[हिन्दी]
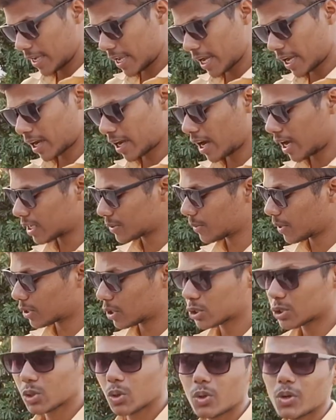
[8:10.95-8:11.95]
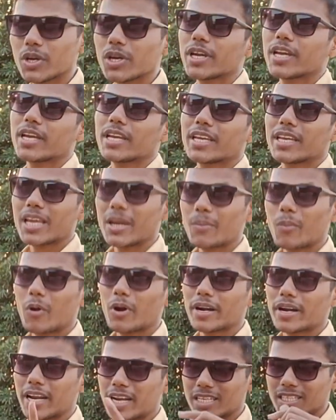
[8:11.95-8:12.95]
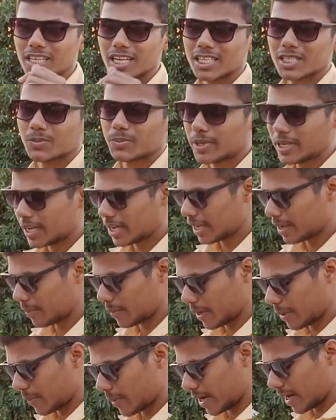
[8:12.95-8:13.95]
एक ख़ास बात दोस्तों ये बहुत डेंजरस भी है मैंने